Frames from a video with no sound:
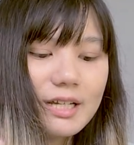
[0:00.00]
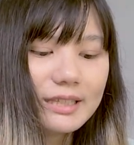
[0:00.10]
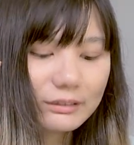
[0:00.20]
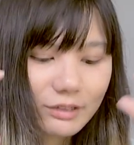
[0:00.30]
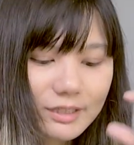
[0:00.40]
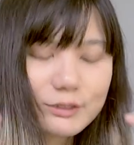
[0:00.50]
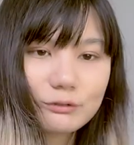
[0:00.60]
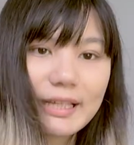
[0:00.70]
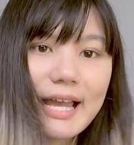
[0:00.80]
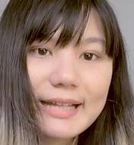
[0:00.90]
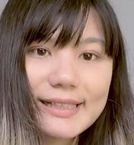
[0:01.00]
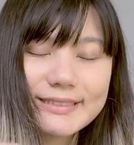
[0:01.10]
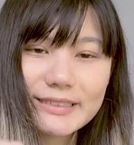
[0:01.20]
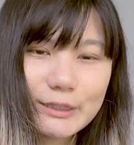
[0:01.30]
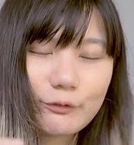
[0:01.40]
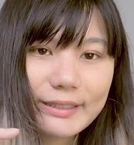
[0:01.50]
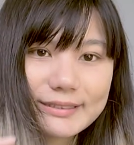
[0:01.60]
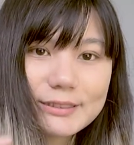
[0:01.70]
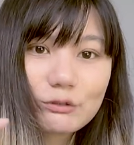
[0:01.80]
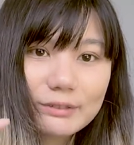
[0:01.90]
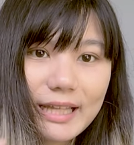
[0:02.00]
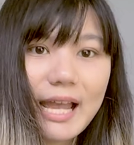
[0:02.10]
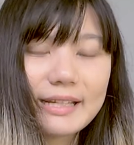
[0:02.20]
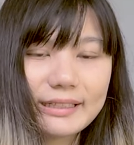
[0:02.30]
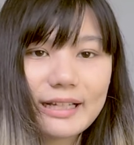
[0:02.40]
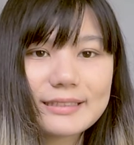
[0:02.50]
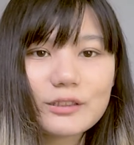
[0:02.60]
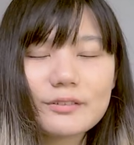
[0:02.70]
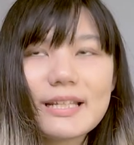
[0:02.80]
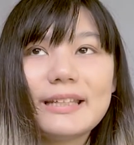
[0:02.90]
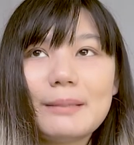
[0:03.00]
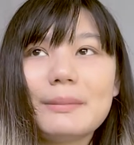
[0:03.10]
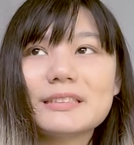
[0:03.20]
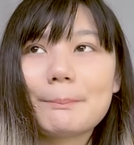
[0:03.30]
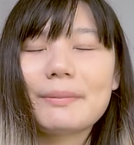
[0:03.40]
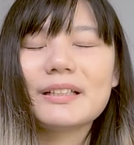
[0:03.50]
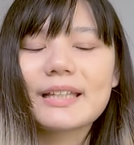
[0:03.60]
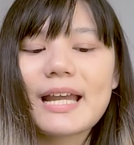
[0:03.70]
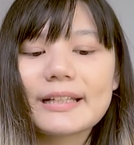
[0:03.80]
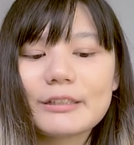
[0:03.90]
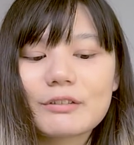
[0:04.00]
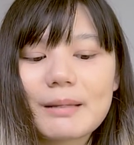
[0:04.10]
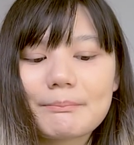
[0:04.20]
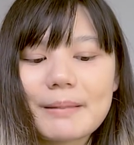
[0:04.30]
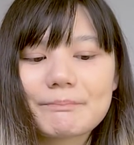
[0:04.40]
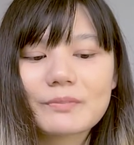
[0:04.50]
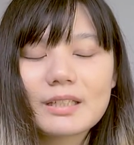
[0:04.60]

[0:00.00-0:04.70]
แล้วก็สุดท้ายเนี่ยซีเควนซ์สุดท้ายนะคะส่วนใหญ่เนี่ยมันจะเป็นการเดียวกับแบบ